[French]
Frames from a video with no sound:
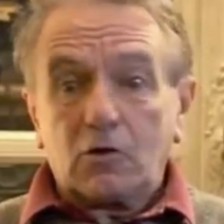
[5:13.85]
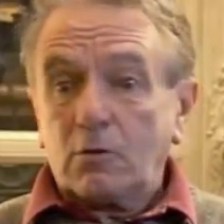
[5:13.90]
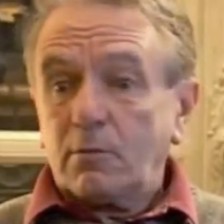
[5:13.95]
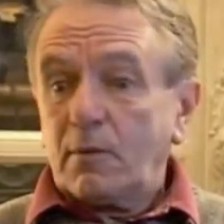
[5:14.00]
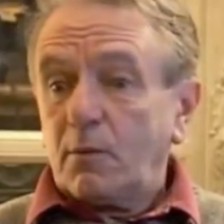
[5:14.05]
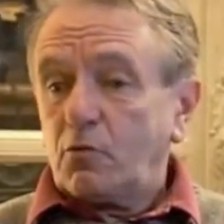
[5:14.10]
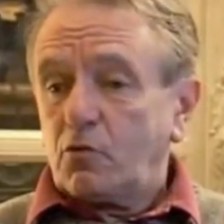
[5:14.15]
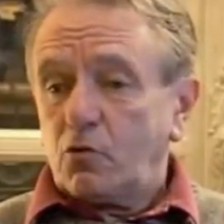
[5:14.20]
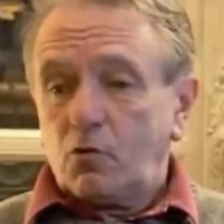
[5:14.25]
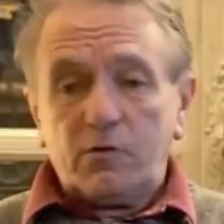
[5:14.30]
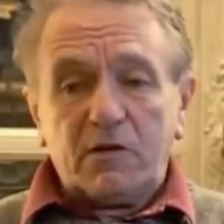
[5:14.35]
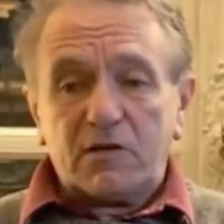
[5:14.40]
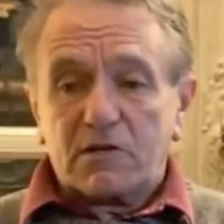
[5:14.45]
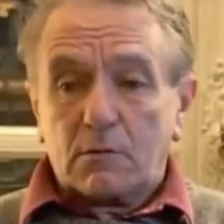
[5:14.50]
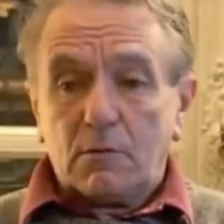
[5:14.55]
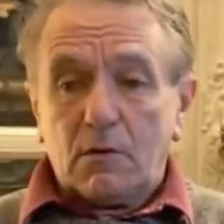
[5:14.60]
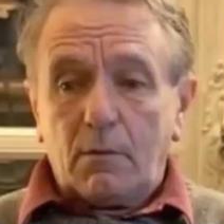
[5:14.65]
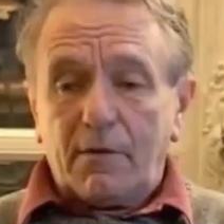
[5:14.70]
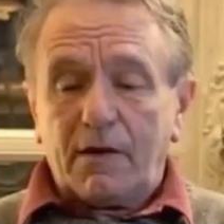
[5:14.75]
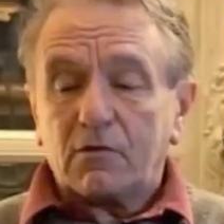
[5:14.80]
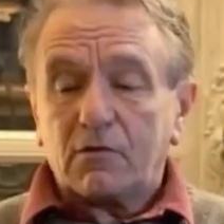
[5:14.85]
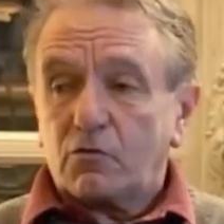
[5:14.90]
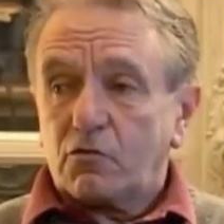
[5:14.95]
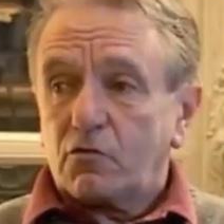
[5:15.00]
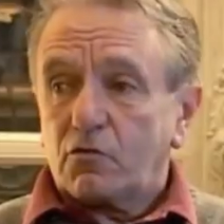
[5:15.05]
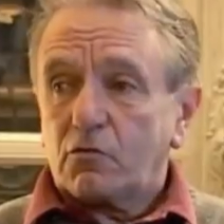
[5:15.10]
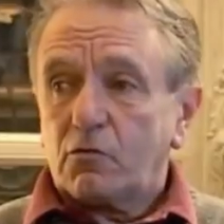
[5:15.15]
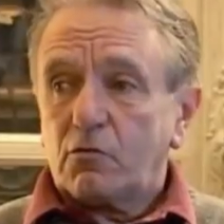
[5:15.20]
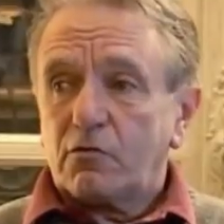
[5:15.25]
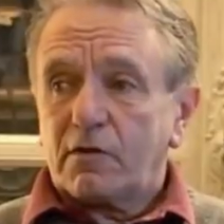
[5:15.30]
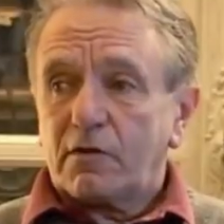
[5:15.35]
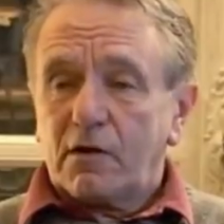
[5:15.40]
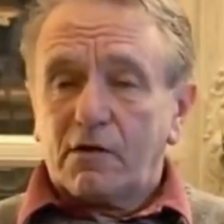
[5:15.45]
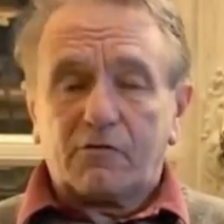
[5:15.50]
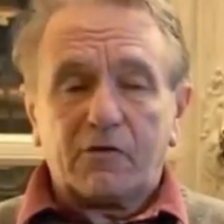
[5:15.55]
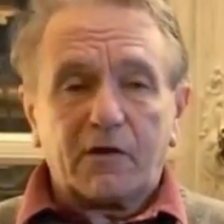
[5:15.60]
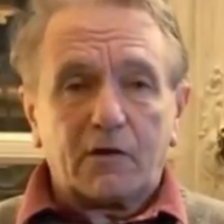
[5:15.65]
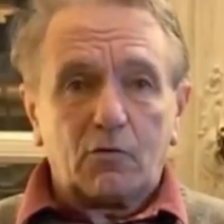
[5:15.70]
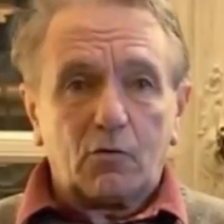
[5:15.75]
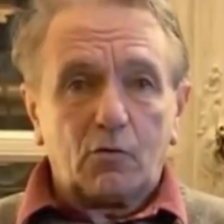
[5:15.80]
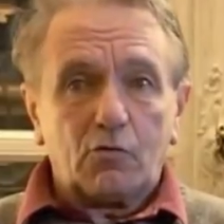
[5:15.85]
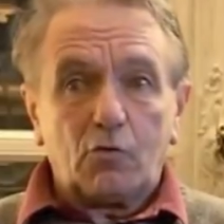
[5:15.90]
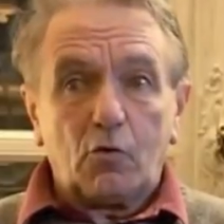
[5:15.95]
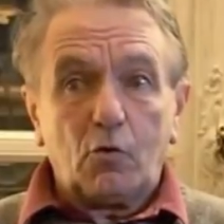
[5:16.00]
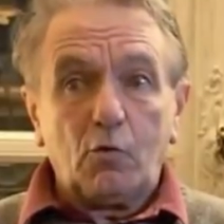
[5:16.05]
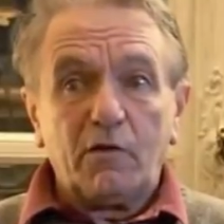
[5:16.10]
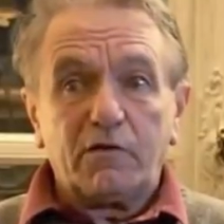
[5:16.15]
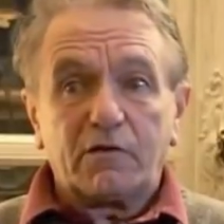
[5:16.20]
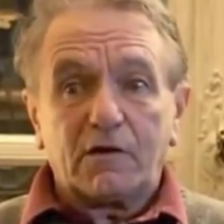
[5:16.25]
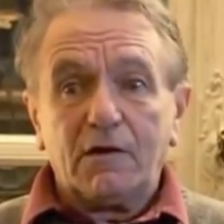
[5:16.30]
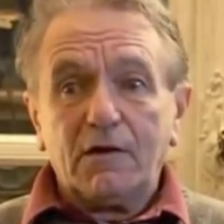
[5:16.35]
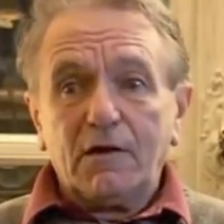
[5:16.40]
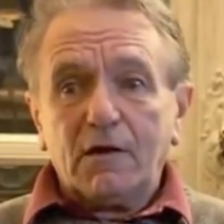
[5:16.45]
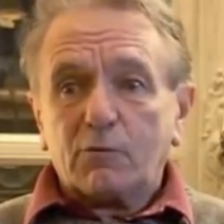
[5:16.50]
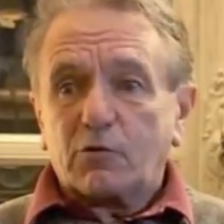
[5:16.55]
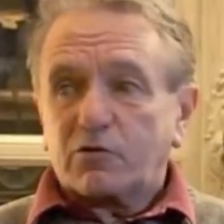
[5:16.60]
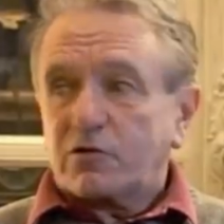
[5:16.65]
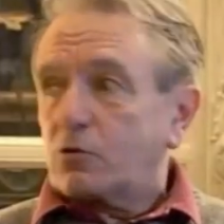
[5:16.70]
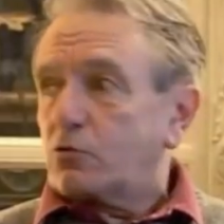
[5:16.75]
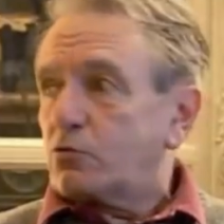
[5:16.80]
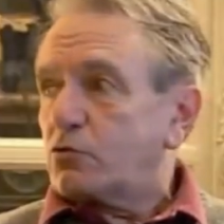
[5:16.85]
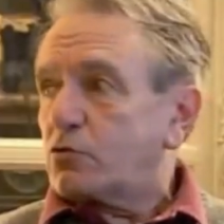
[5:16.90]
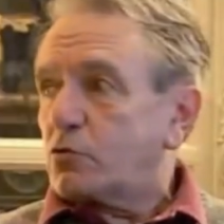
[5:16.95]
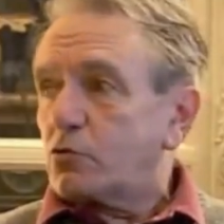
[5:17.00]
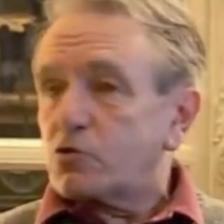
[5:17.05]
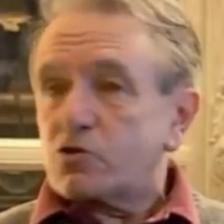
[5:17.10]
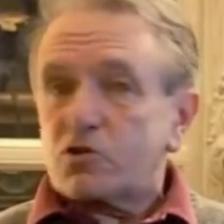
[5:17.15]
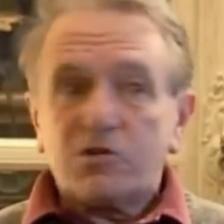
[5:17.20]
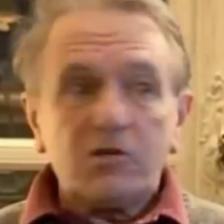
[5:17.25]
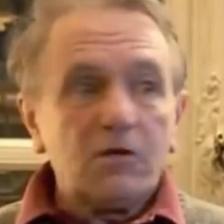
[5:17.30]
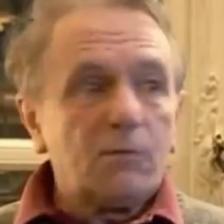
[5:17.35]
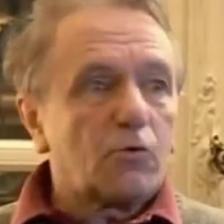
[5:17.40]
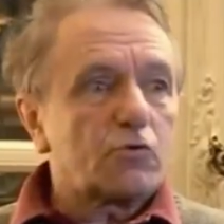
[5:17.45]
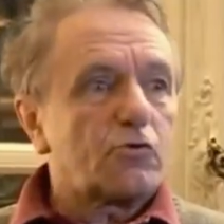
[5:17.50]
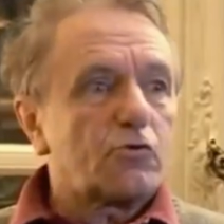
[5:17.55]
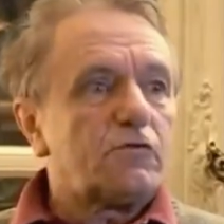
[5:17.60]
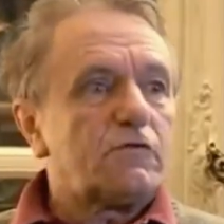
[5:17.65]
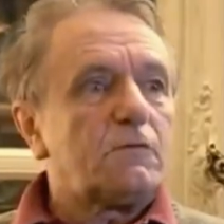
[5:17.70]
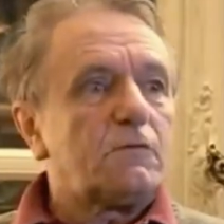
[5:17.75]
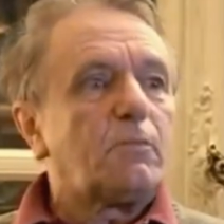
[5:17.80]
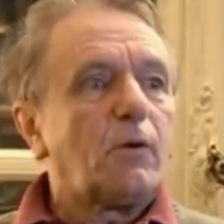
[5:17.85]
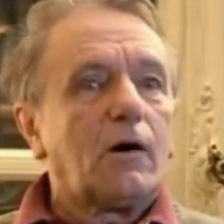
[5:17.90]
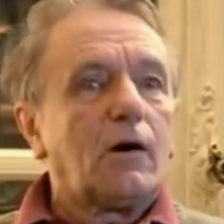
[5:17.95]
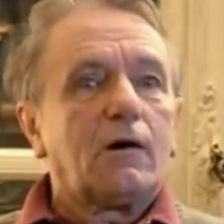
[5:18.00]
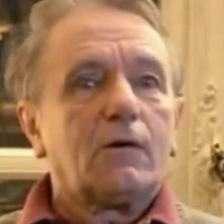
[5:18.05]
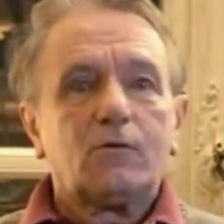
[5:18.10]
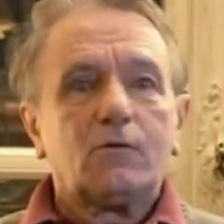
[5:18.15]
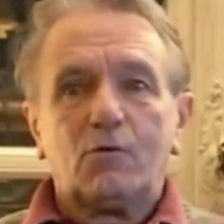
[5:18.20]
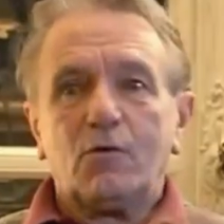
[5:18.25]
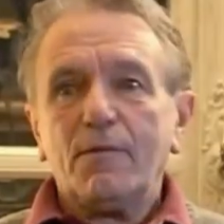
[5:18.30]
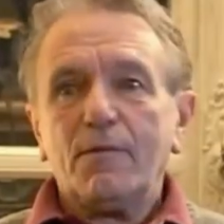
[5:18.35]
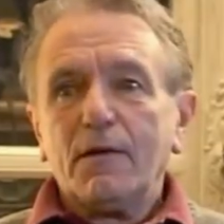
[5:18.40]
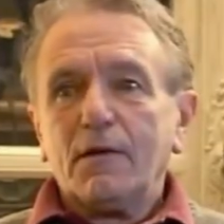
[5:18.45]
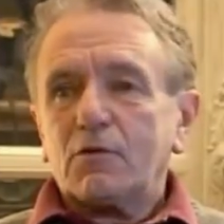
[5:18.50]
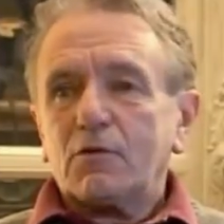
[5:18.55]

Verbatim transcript: De même que lui n'est jamais maître de ce que vous allez faire de, lui. C'est c'est tout ce que je dis. Bon, je dis pas